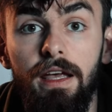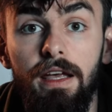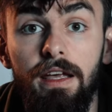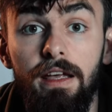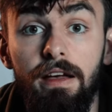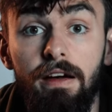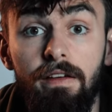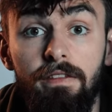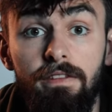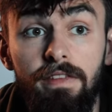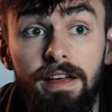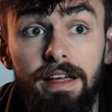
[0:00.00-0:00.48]

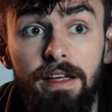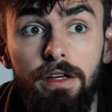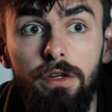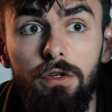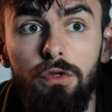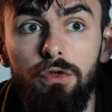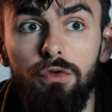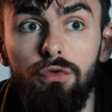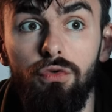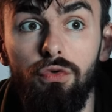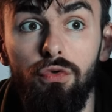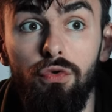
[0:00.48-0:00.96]
Et
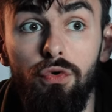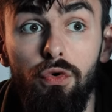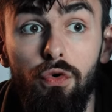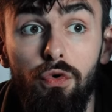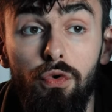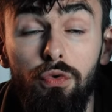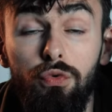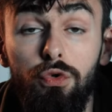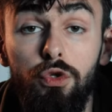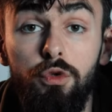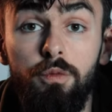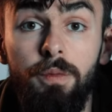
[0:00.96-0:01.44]
avec le
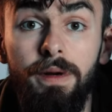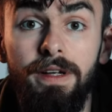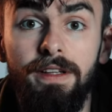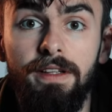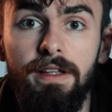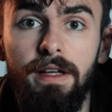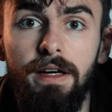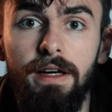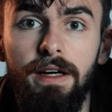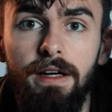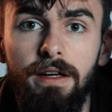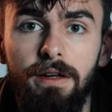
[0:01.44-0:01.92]
coup du
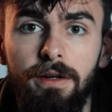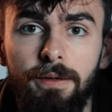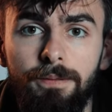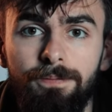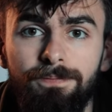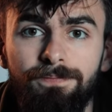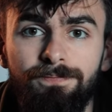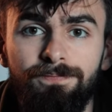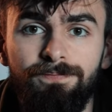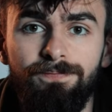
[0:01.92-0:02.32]
spectacle,